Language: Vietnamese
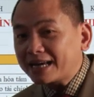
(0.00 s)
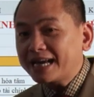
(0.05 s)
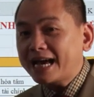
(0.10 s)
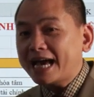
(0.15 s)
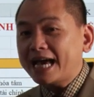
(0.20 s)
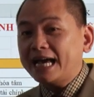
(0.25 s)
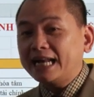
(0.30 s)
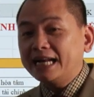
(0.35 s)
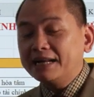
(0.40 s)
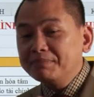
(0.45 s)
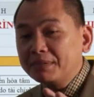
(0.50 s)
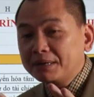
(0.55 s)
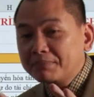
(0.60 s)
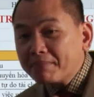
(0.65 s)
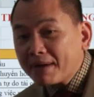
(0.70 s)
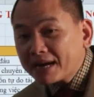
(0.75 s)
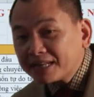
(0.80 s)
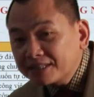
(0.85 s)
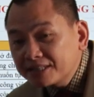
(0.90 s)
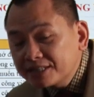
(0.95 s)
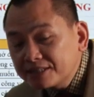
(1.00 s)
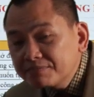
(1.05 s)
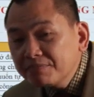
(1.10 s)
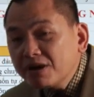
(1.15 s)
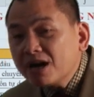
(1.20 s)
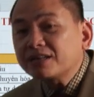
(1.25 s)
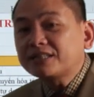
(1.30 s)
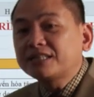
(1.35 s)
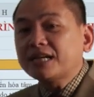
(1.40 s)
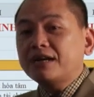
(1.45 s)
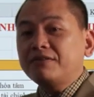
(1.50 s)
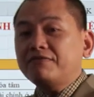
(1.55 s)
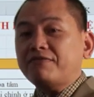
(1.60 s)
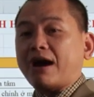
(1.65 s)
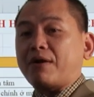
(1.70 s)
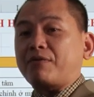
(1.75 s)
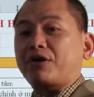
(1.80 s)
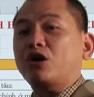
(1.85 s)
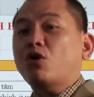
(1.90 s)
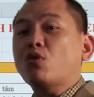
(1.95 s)
cái nghề để mình bắt bước chân
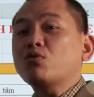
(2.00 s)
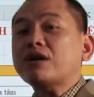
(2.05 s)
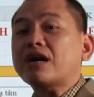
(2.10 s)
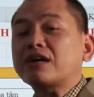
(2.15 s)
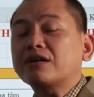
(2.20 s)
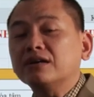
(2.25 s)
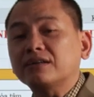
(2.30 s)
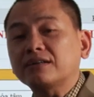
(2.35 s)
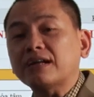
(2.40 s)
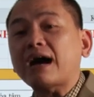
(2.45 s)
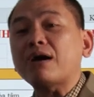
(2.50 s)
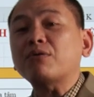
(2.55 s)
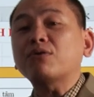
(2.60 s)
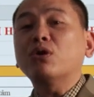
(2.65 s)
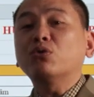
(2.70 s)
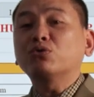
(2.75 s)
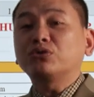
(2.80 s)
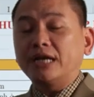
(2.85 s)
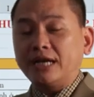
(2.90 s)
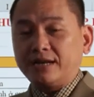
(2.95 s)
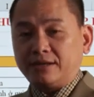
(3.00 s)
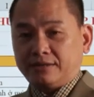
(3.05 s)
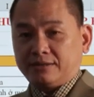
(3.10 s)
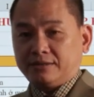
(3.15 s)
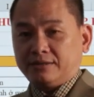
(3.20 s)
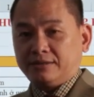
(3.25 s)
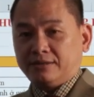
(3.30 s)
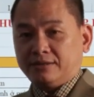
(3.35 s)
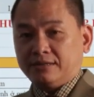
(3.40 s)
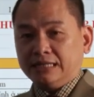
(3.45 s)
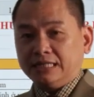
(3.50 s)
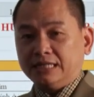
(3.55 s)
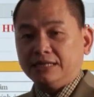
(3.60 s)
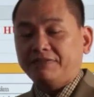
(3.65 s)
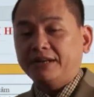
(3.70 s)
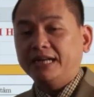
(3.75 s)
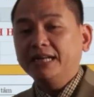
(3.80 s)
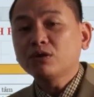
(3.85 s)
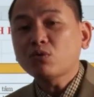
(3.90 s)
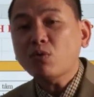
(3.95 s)
vào cái khung năng lực nào đầu tiên, thì
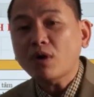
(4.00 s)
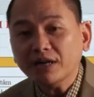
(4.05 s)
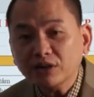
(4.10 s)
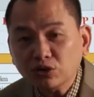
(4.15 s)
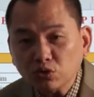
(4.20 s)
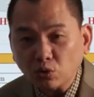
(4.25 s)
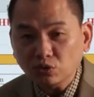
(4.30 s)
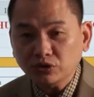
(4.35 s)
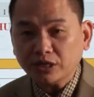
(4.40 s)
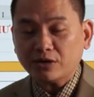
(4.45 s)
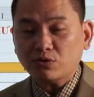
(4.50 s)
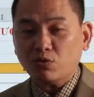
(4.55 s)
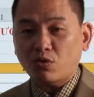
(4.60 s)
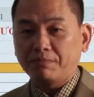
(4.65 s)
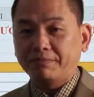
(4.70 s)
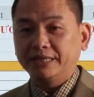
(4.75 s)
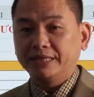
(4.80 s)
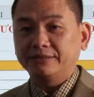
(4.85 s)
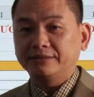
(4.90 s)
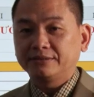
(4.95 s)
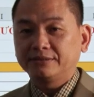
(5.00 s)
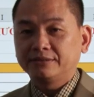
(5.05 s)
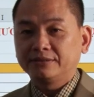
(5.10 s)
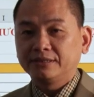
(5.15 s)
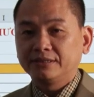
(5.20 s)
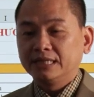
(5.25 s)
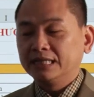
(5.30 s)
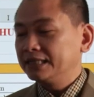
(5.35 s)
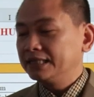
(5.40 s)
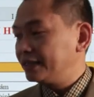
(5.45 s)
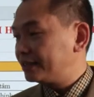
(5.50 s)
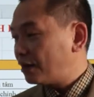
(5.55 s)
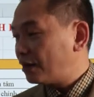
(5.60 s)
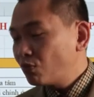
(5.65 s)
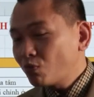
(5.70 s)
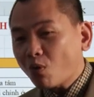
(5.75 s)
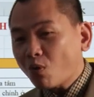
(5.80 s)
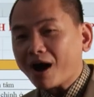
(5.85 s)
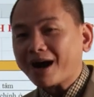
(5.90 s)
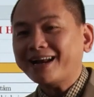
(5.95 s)
phải liên quan đến tố chất của mình. Thì
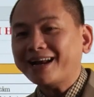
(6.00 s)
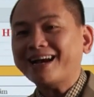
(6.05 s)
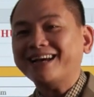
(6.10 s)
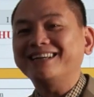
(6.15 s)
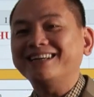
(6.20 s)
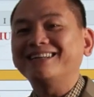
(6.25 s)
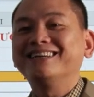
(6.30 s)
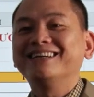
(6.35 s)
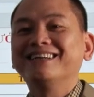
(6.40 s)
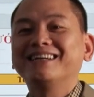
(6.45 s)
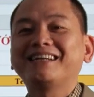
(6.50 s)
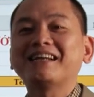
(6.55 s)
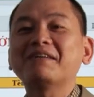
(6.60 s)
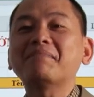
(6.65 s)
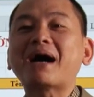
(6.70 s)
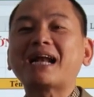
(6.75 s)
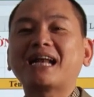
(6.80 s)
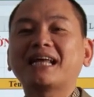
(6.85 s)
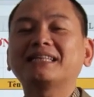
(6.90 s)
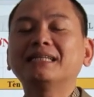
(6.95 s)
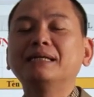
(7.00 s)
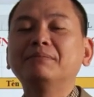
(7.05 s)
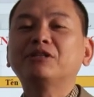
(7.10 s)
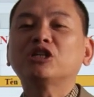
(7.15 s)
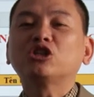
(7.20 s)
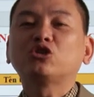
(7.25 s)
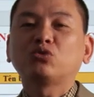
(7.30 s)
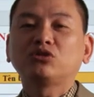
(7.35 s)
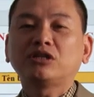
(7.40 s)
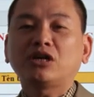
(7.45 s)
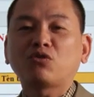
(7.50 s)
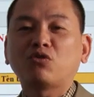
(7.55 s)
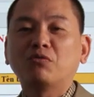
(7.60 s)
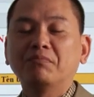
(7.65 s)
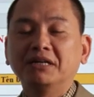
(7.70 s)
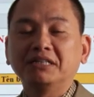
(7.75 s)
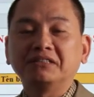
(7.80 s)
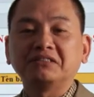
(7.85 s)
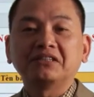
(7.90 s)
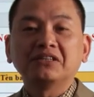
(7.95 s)
thông qua cái này là bạn đã tìm thấy tố chất của
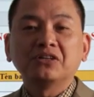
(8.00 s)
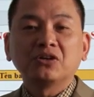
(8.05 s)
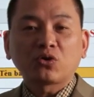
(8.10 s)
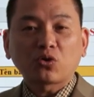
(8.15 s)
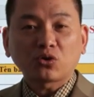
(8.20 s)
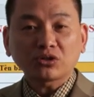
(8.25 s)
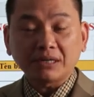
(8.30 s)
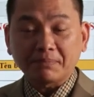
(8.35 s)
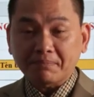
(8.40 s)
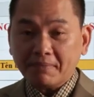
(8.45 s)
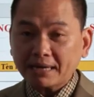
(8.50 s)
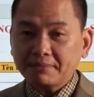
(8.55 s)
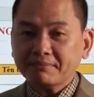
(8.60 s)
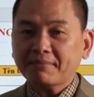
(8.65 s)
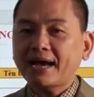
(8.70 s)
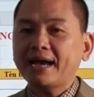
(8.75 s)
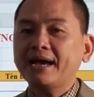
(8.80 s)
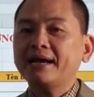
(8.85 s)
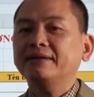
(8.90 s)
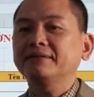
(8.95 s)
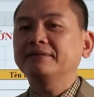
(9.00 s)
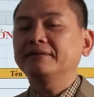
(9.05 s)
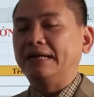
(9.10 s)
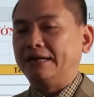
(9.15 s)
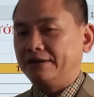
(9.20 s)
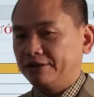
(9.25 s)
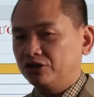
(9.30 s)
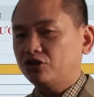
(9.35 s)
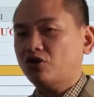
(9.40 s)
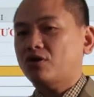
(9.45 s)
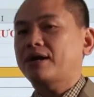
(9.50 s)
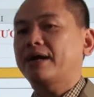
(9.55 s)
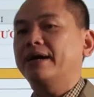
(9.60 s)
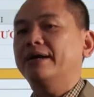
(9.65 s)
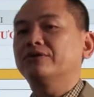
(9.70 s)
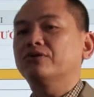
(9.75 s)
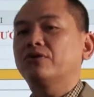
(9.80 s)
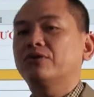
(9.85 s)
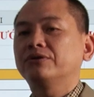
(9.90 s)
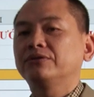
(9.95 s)
mình, có thể mạnh mẽ để lựa chọn
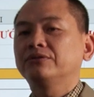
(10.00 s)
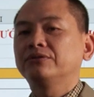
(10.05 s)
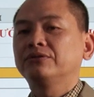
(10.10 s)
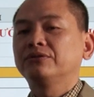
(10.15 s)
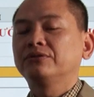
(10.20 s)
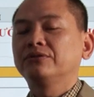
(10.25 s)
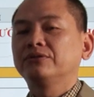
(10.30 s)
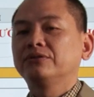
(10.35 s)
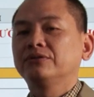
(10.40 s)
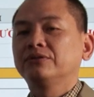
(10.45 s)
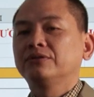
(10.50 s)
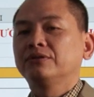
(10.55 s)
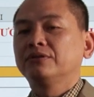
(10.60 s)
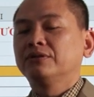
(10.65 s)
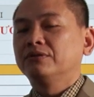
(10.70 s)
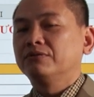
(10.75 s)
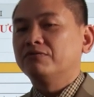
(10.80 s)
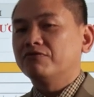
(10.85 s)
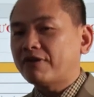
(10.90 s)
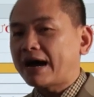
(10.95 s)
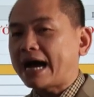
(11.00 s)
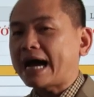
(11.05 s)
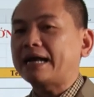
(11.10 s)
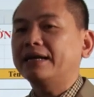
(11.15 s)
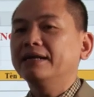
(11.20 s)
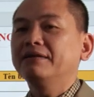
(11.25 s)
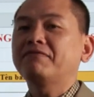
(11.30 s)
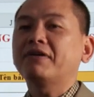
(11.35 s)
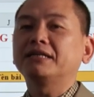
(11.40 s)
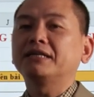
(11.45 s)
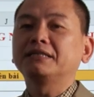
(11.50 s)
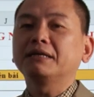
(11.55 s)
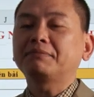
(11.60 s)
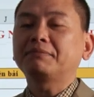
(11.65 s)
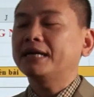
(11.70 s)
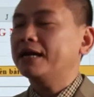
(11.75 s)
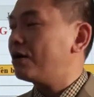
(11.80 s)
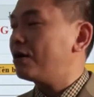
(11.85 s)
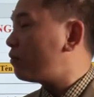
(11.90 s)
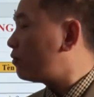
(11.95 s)
nghề rồi. Và đến phần tiếp
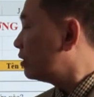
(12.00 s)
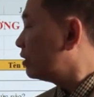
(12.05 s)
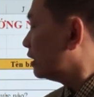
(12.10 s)
theo